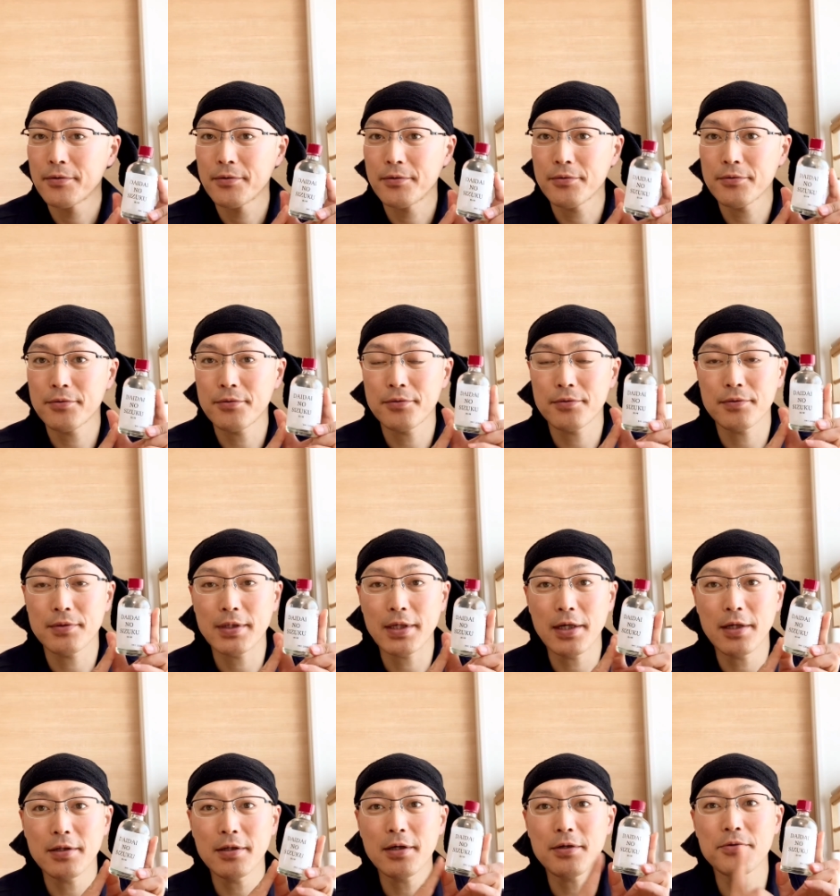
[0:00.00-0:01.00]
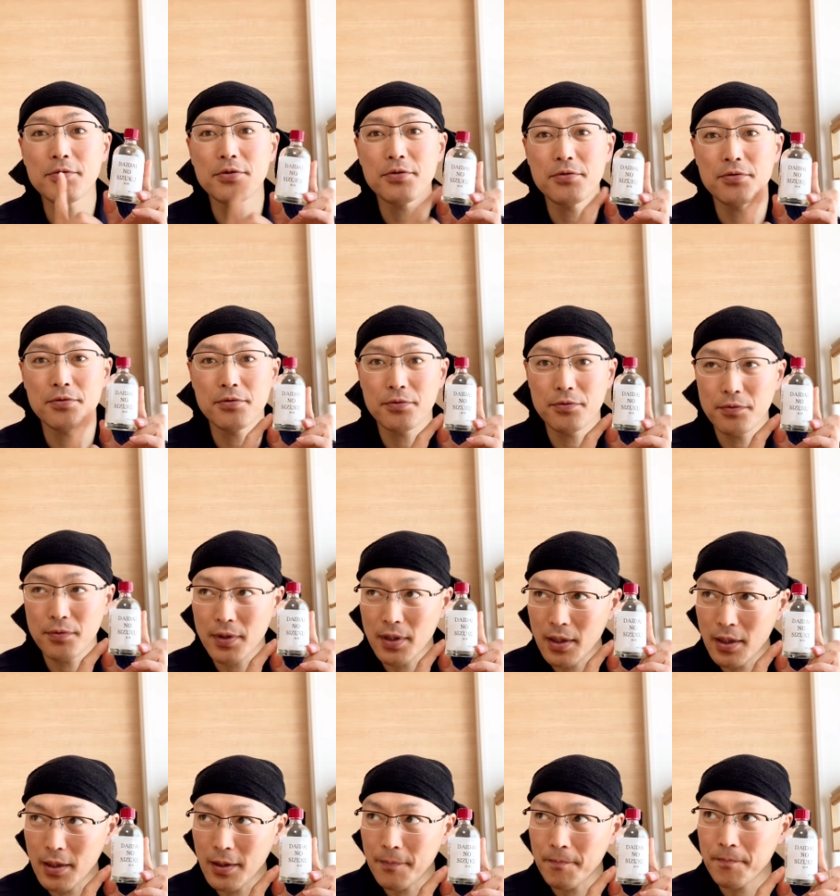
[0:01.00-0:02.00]
この橙の滴
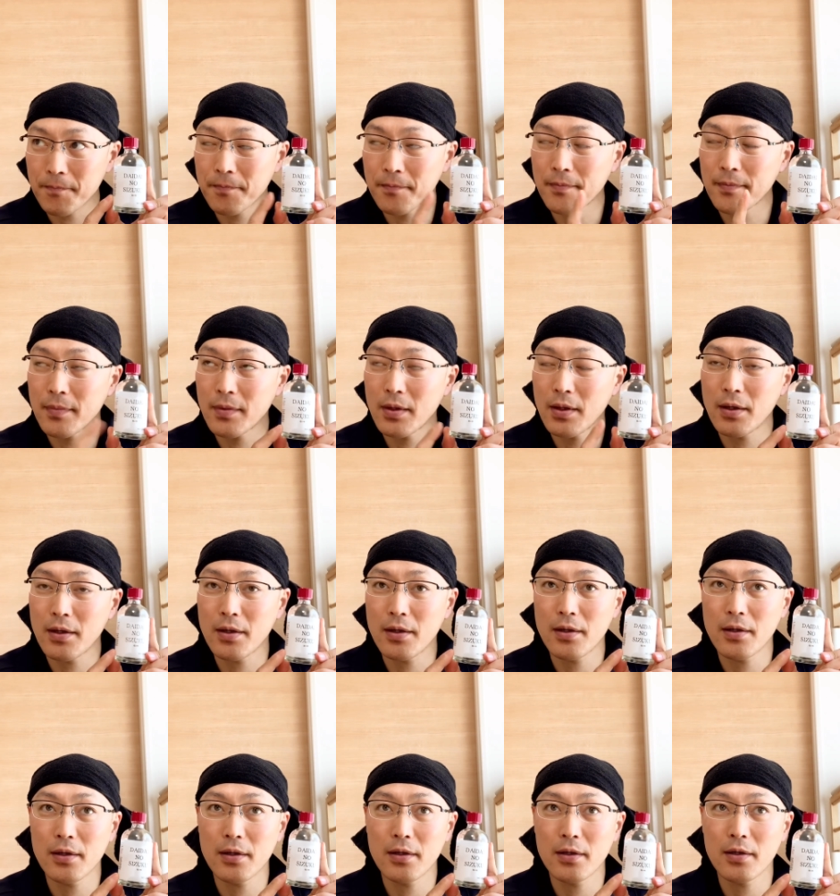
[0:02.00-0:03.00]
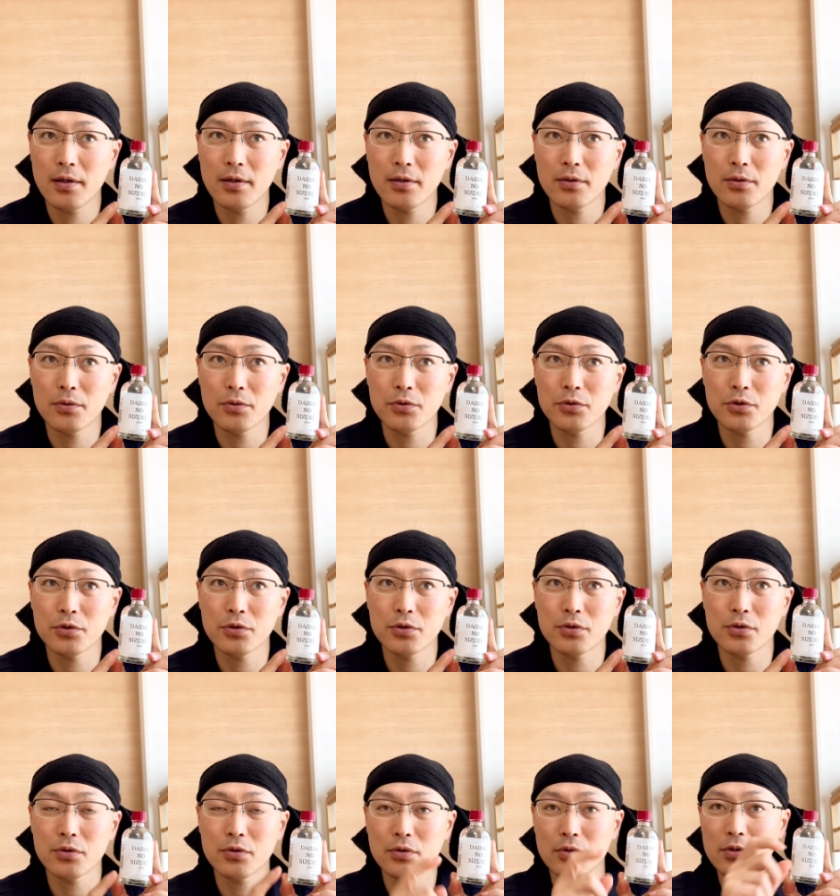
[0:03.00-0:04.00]
は、えー、っと
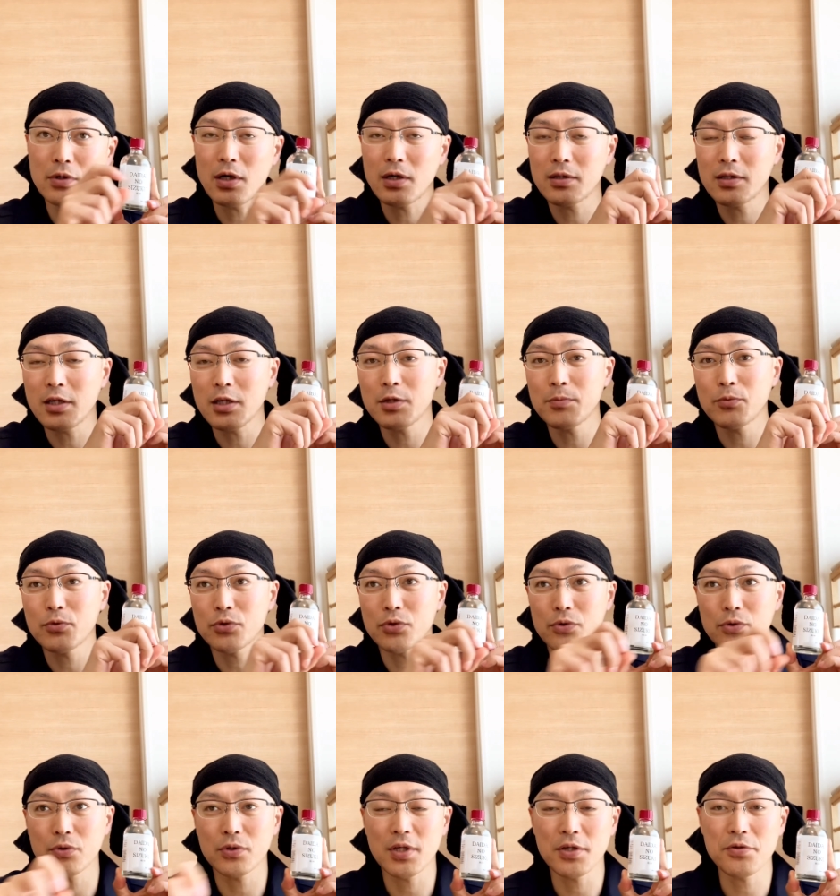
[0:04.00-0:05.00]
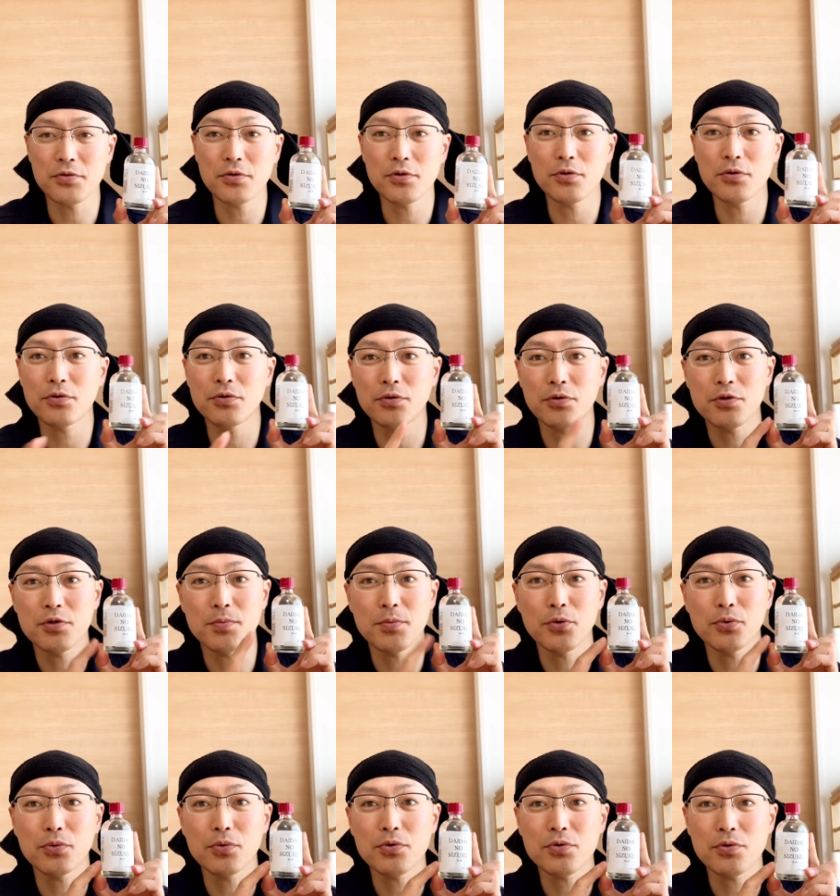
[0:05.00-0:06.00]
何もその手すりの黒ずみ
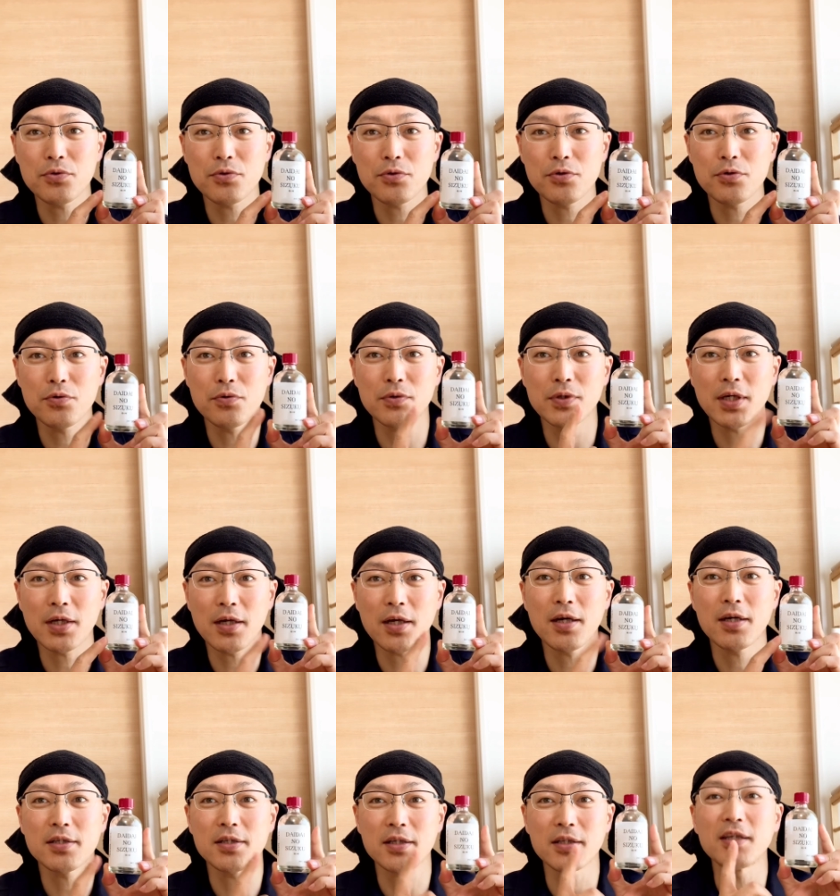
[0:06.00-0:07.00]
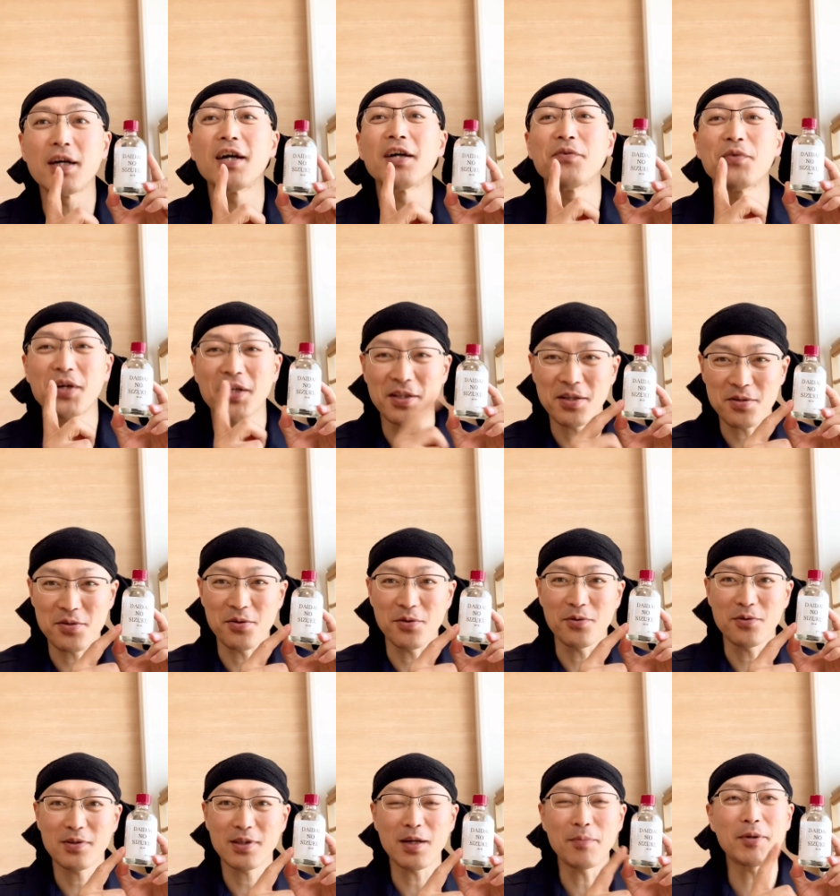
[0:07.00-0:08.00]
を落とす用だけじゃないわけですよ。
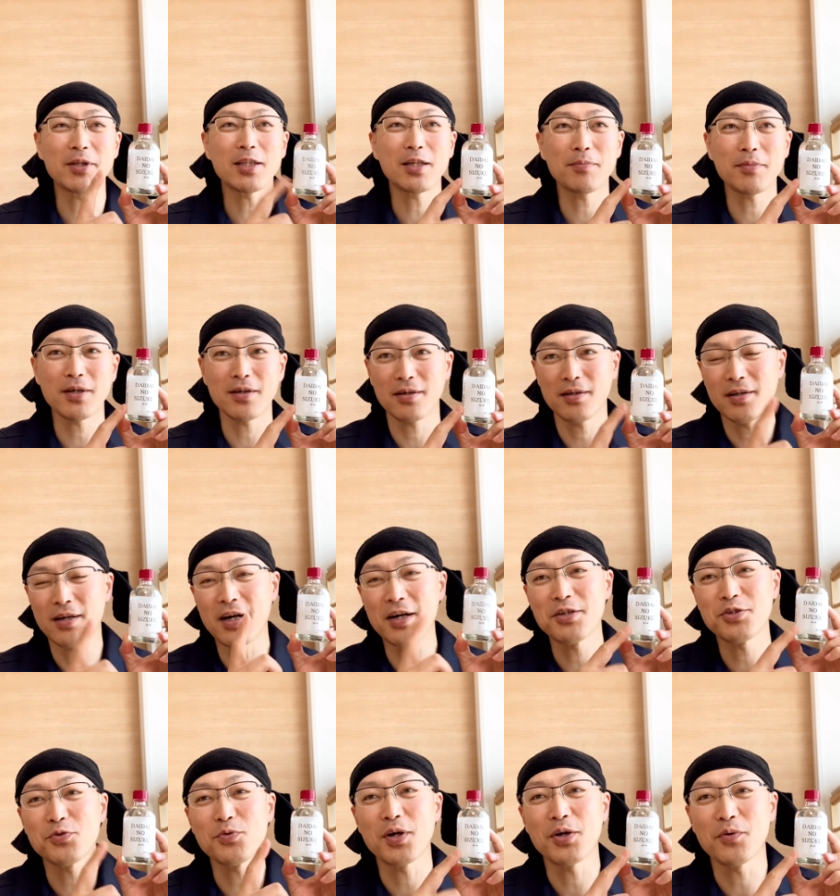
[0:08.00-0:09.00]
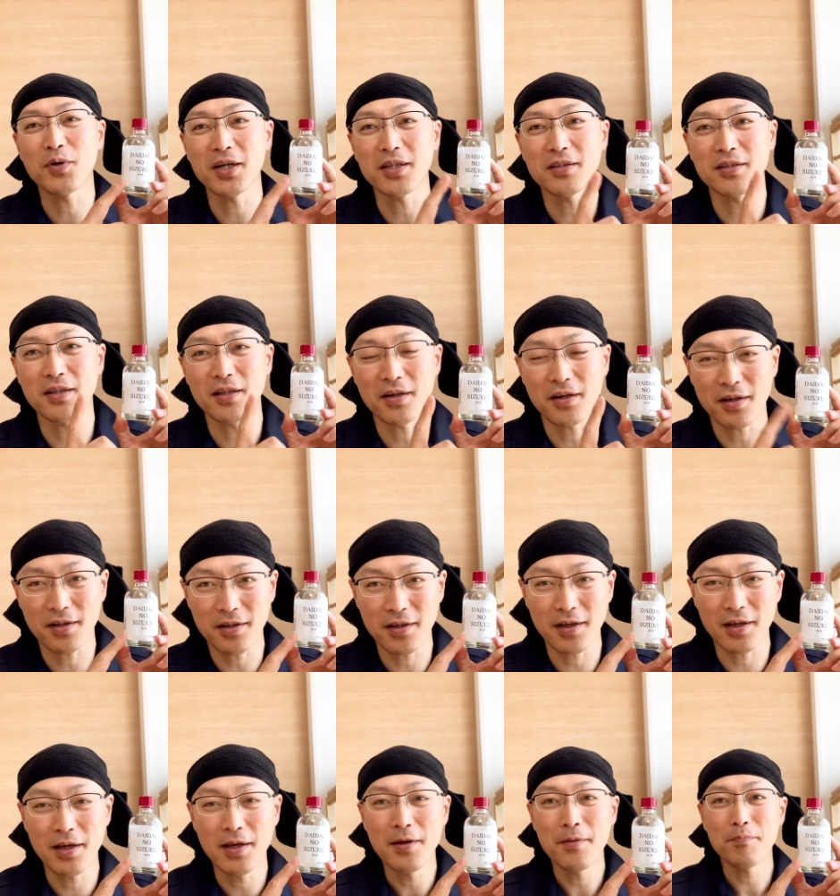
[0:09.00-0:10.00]
たまたま相性が良かっただけ
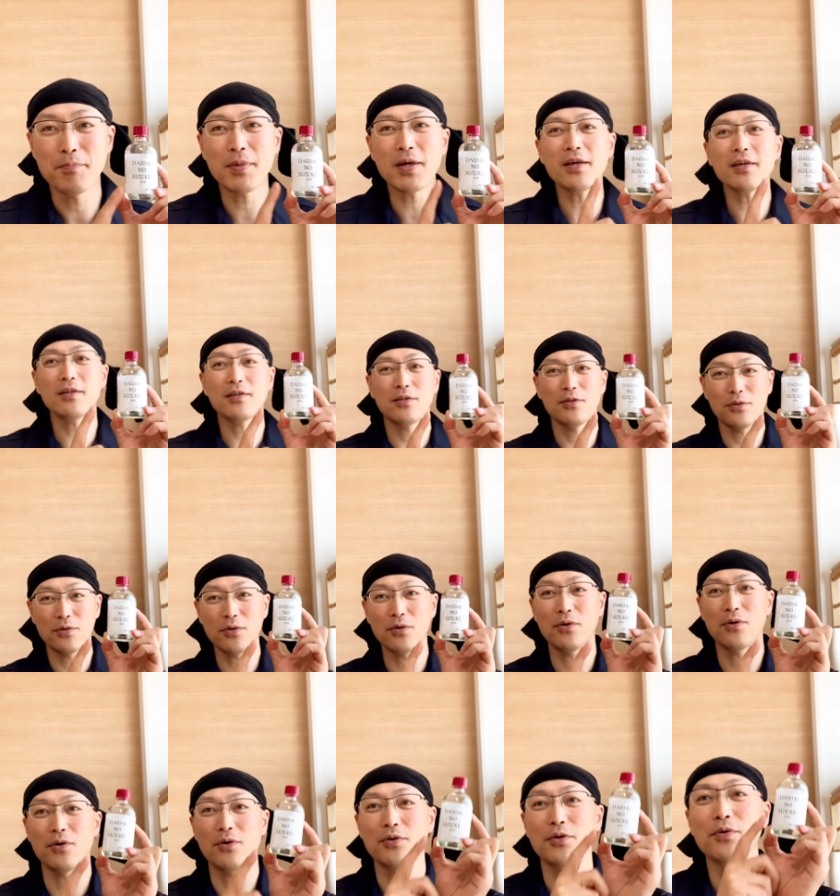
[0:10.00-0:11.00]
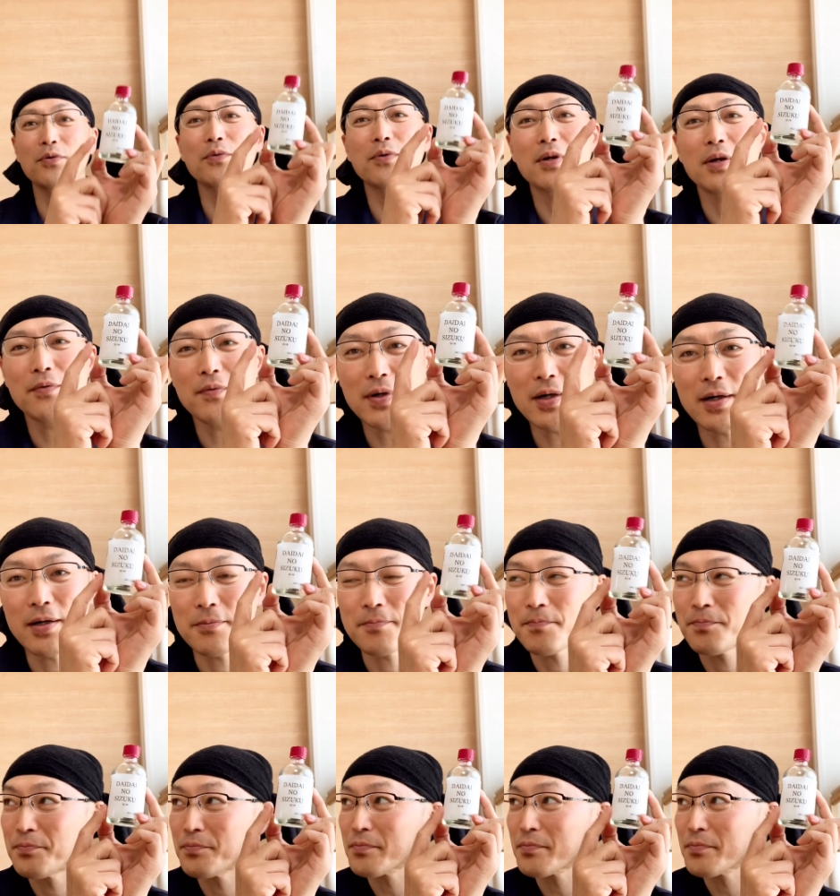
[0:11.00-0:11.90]
で、メインの汚れは